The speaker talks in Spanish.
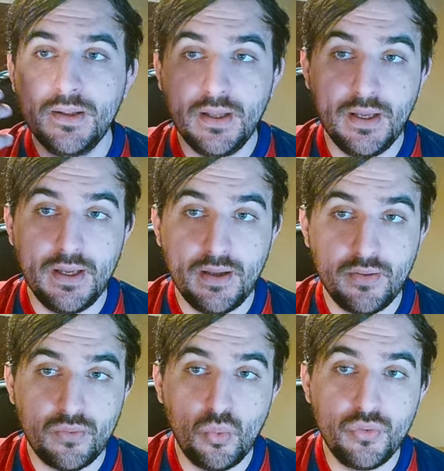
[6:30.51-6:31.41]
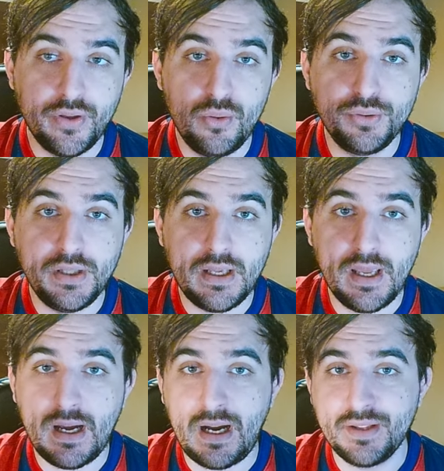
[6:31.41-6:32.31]
Eh, es un Ceruti
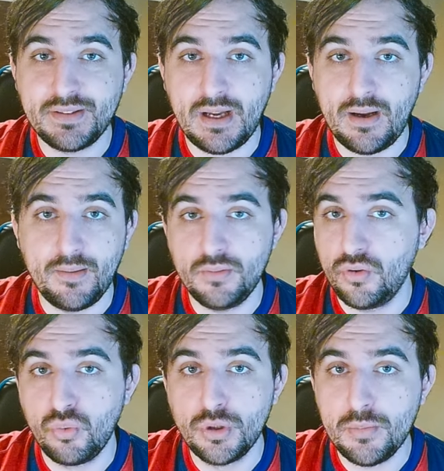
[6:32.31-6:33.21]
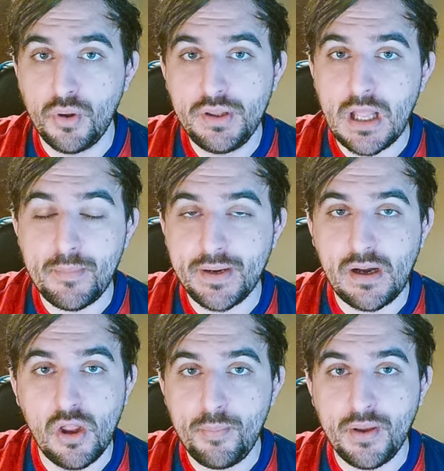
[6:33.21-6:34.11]
que hasta los últimos días del
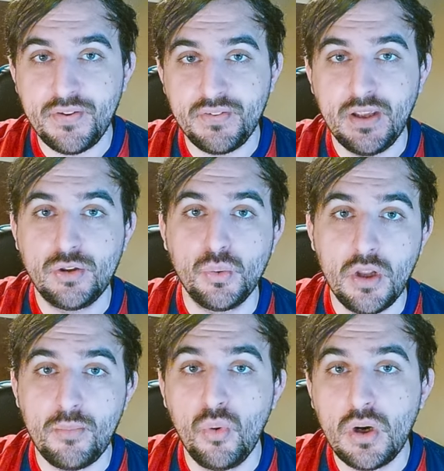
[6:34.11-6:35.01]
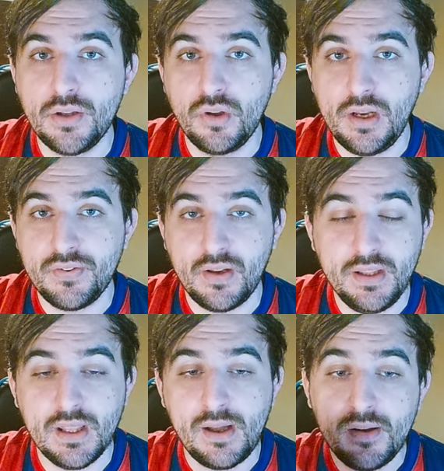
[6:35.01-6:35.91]
mercado de pases estuvieron buscándole
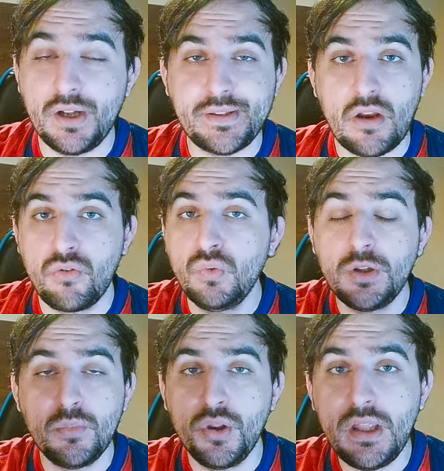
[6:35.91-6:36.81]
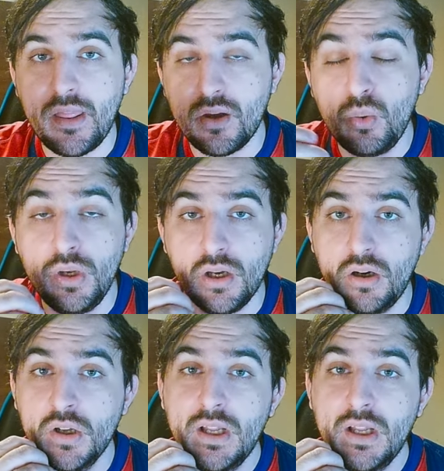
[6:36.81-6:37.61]
salida. Hasta los últimos días de julio,